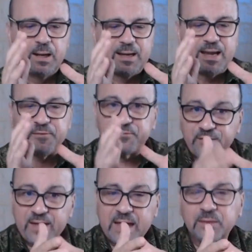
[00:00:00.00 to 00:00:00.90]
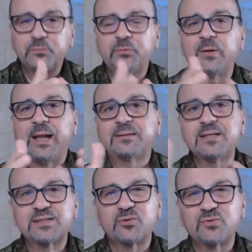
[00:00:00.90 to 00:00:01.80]
La fin de la
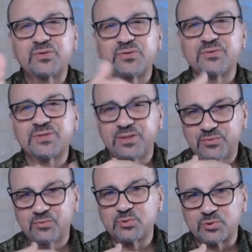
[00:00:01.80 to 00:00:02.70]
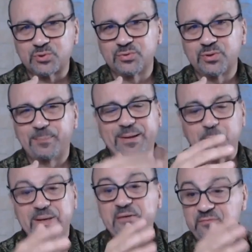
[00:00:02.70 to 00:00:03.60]
destruction, c'est toujours, pardon,
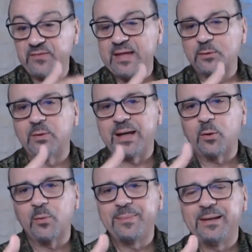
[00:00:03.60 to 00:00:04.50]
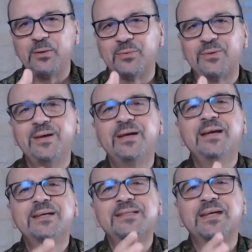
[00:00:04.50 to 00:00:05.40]
la fin de la rébellion,
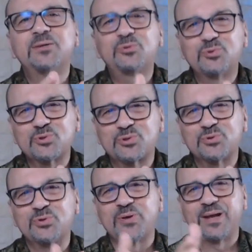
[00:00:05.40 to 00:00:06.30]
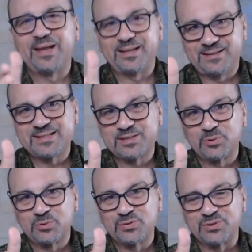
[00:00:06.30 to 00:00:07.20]
c'est toujours la
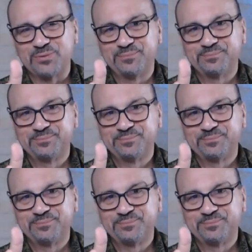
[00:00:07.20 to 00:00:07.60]
destruction.